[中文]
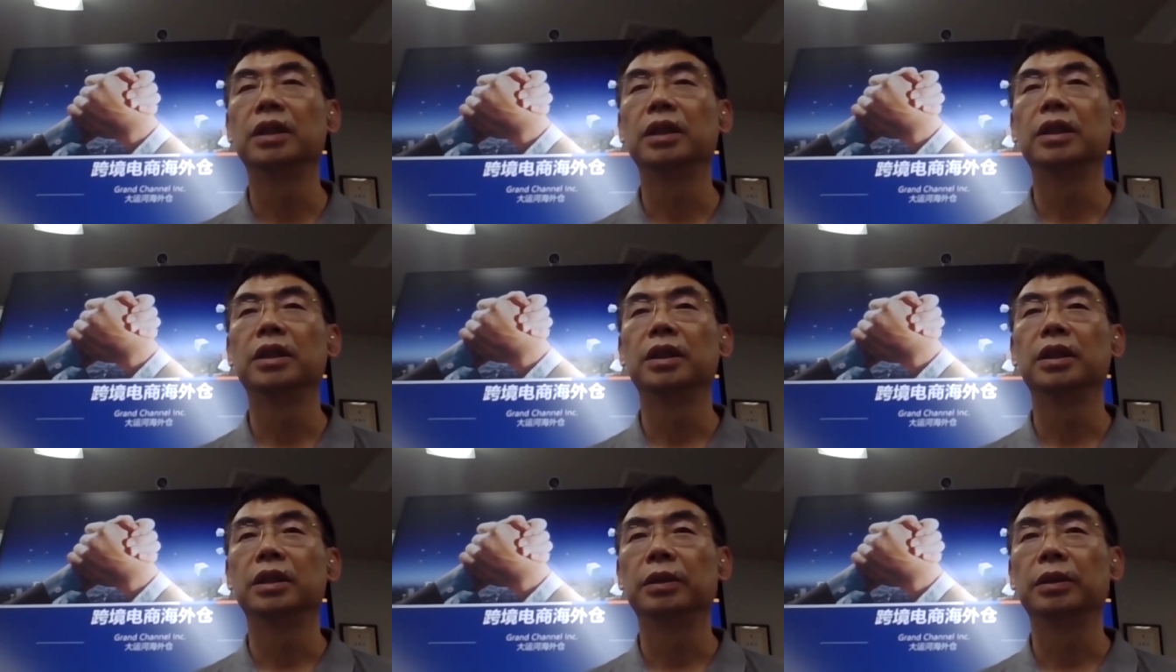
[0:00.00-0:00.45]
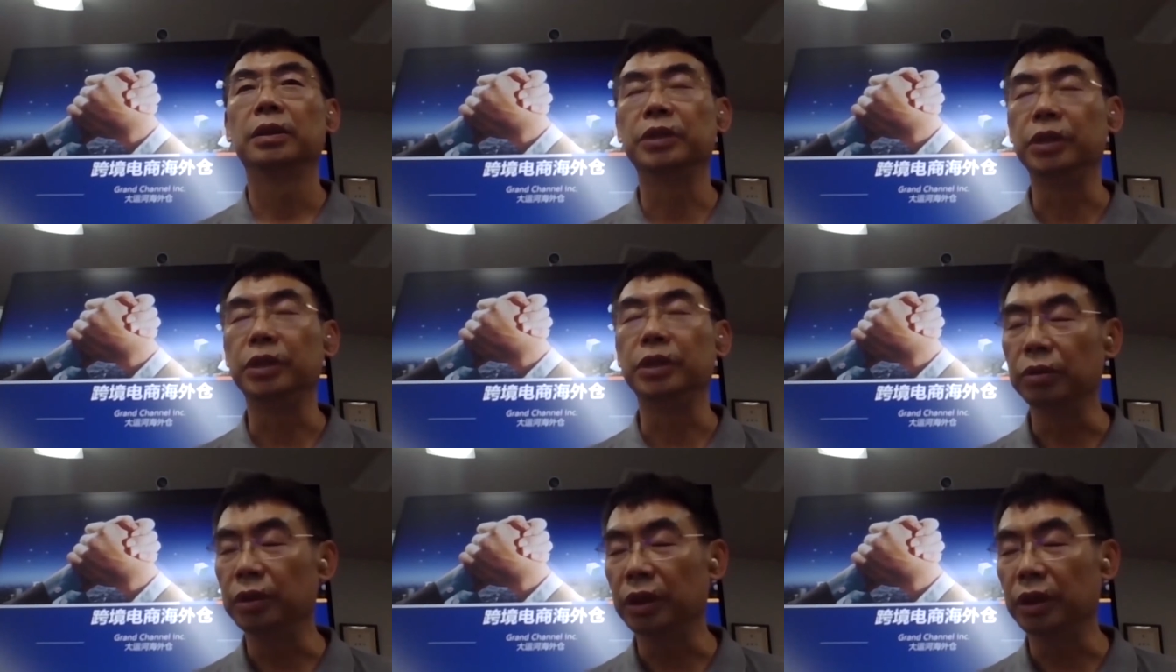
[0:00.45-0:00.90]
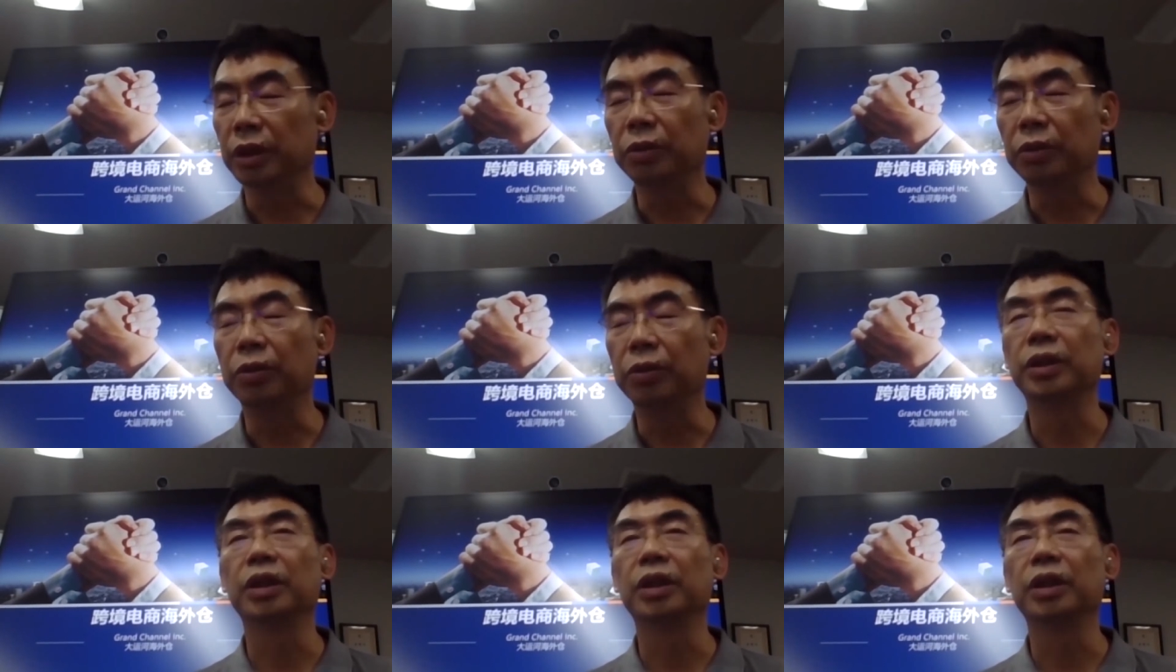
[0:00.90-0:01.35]
其中一个扩张
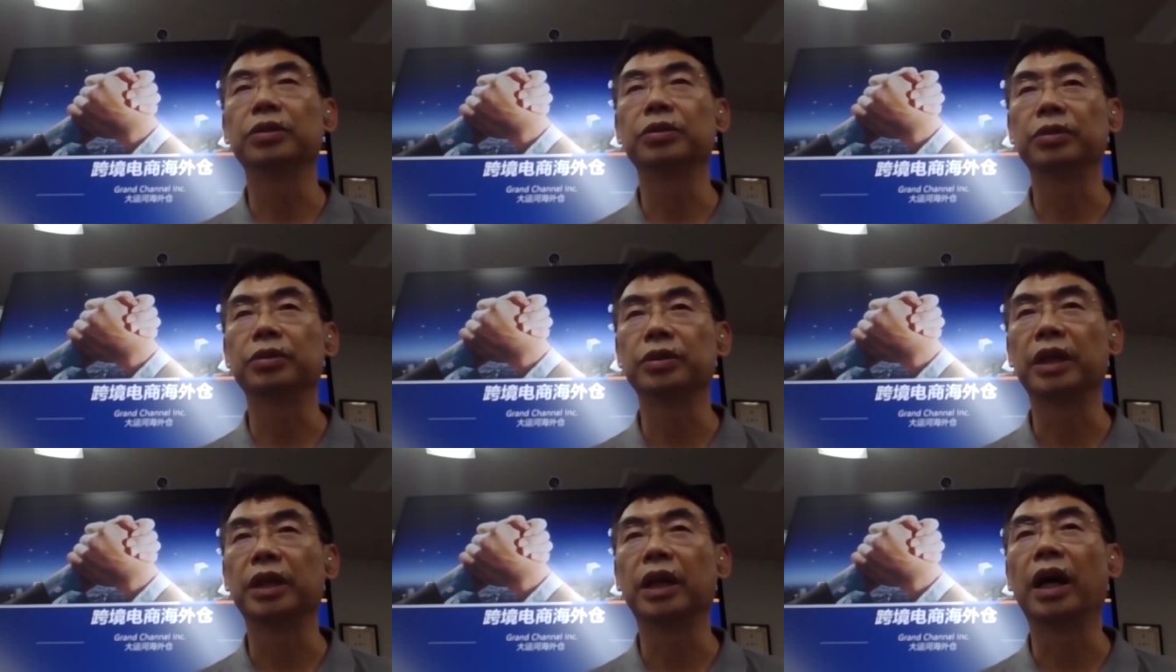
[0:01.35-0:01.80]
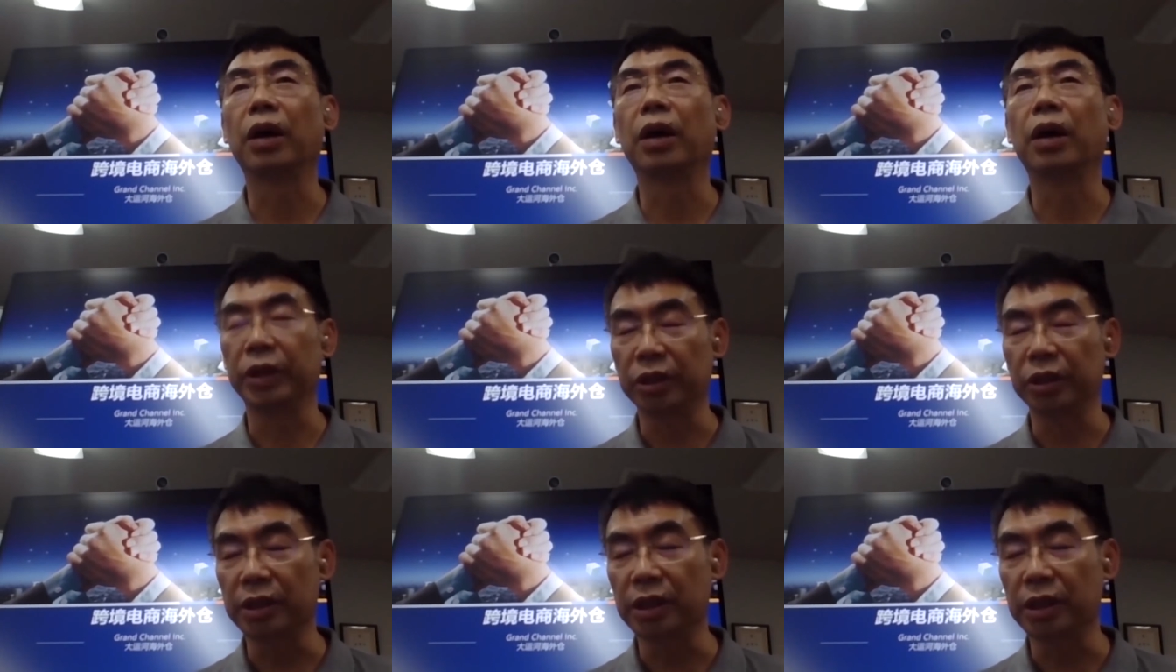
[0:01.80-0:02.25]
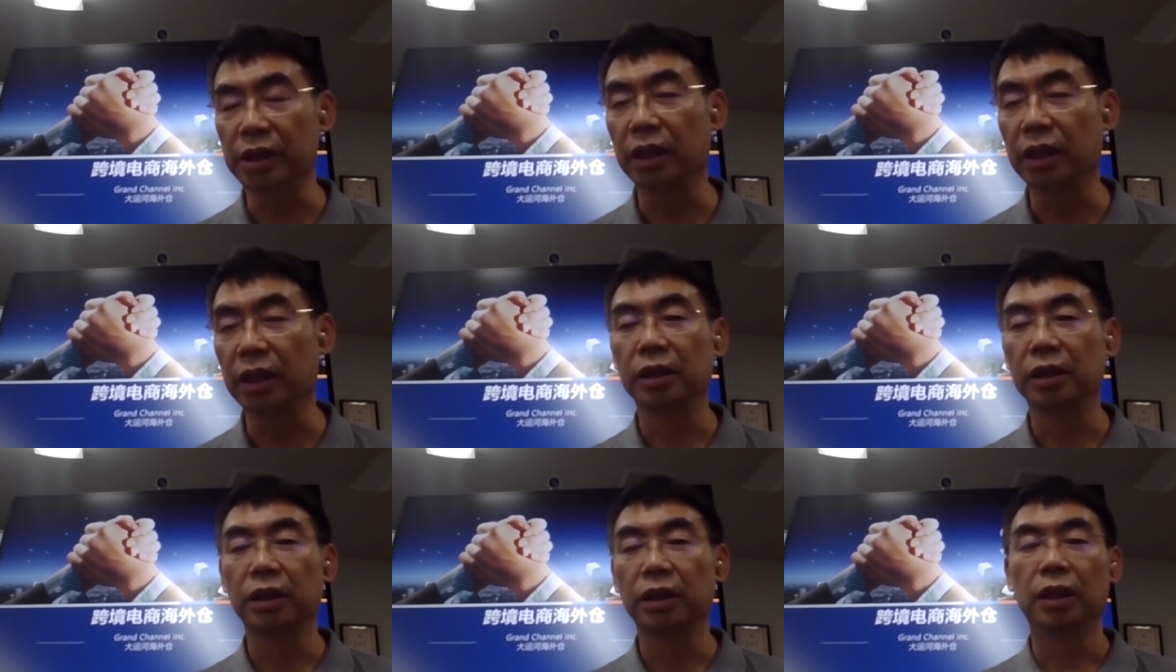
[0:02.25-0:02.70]
就是在海外设仓，
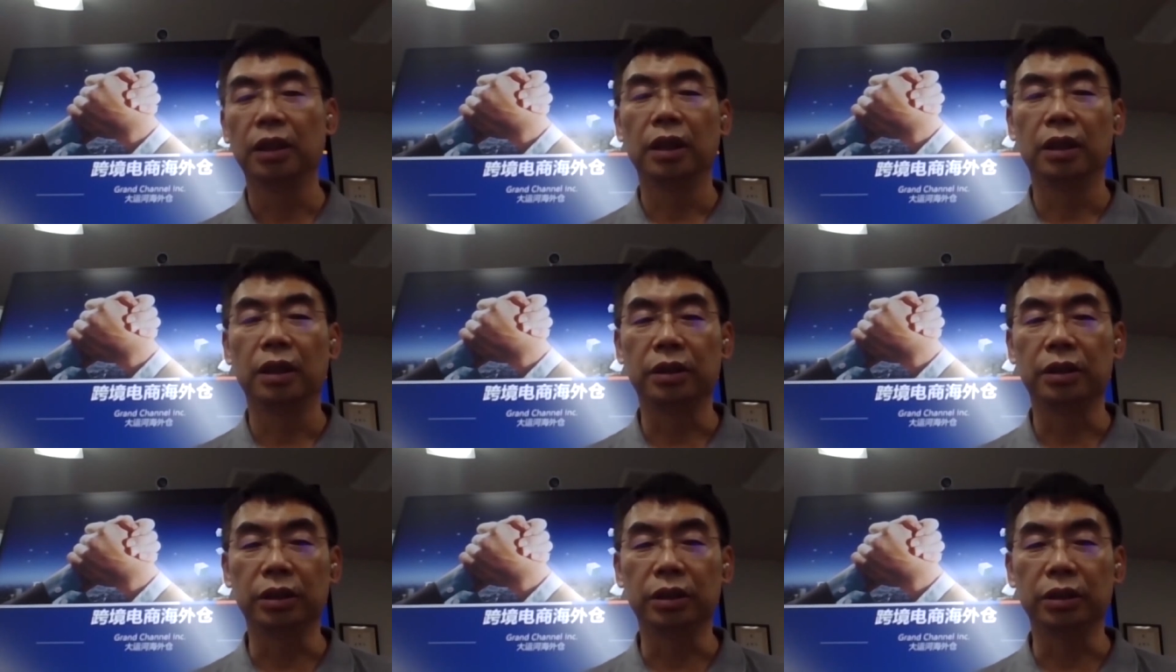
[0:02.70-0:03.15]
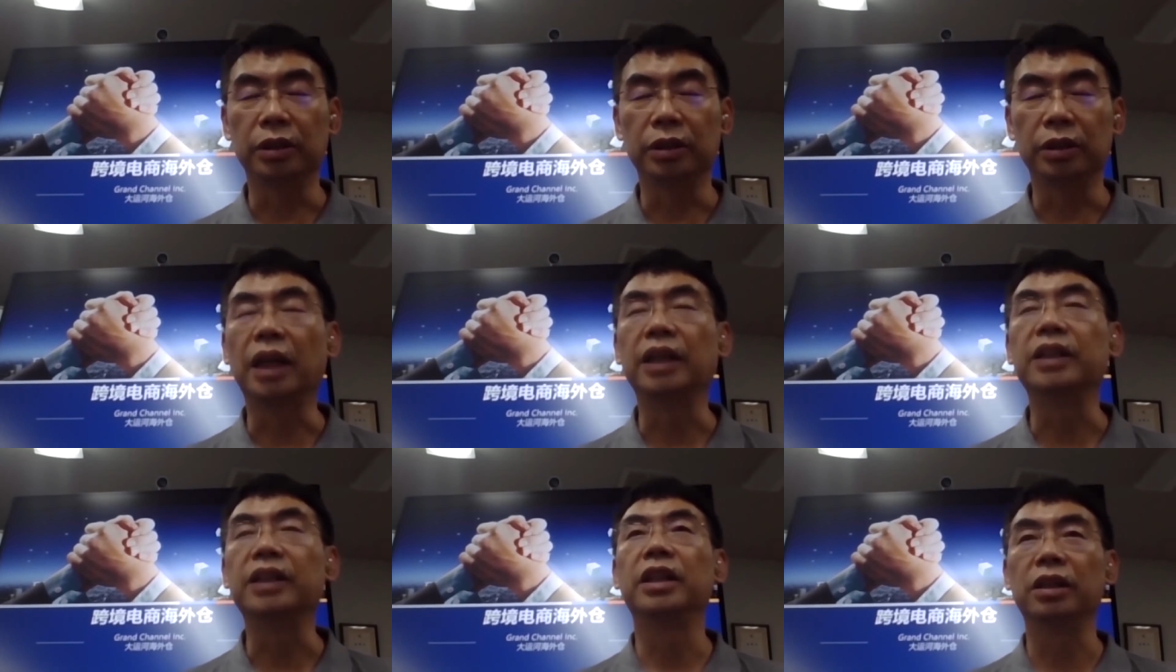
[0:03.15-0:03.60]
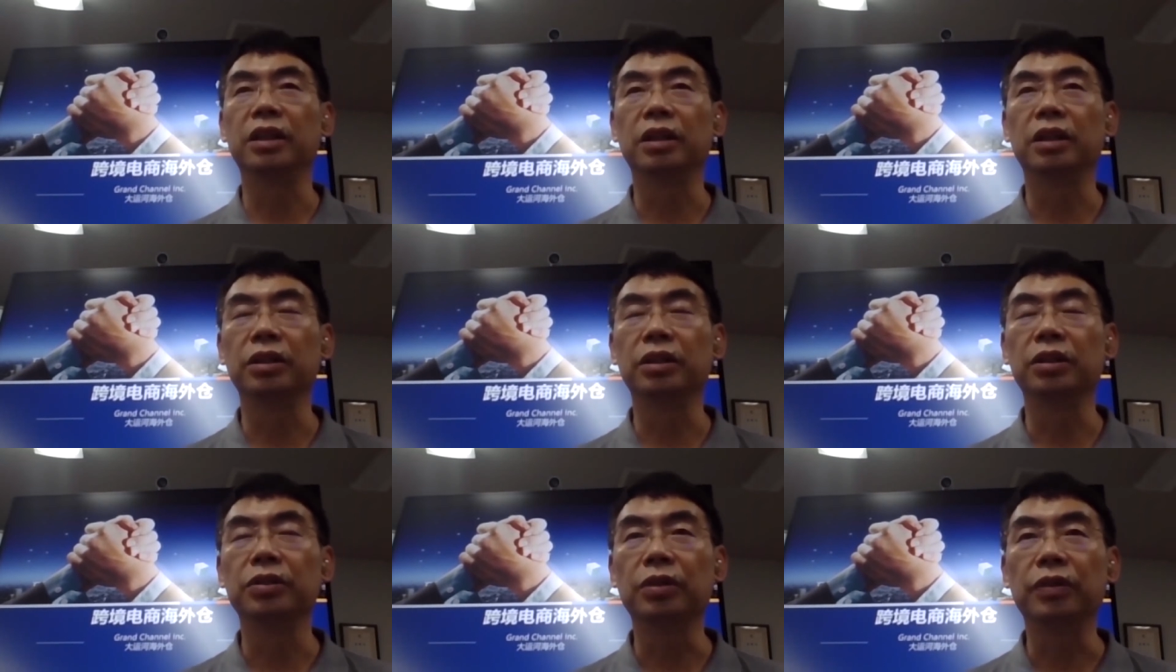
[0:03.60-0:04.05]
这是大型电商的做
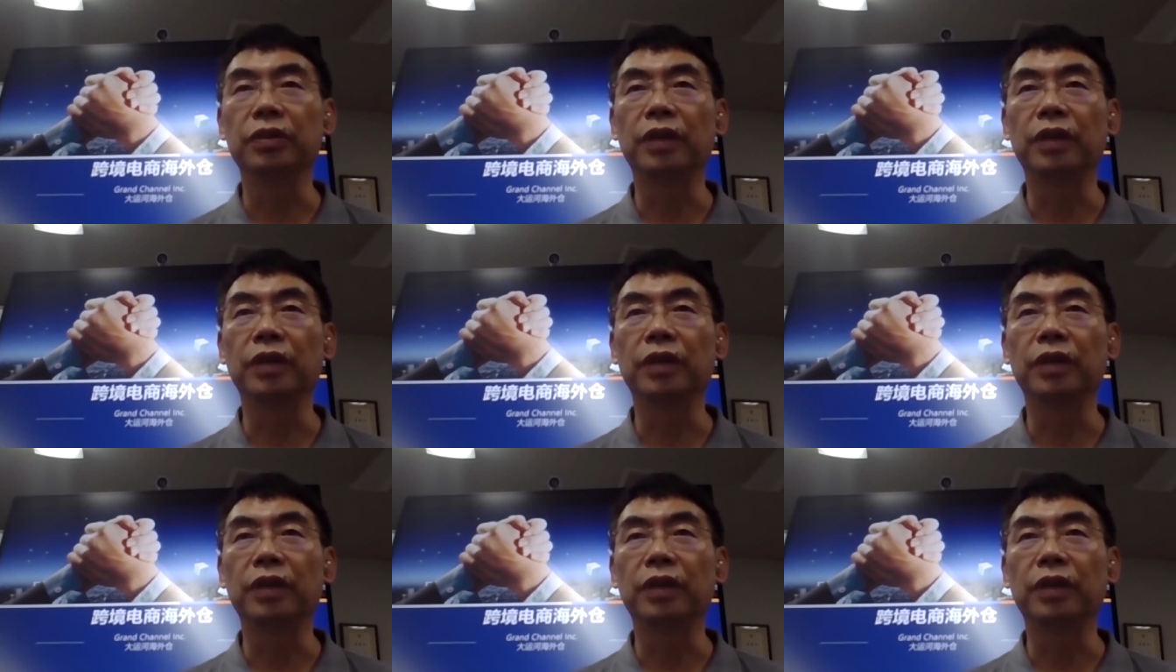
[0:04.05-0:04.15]
法。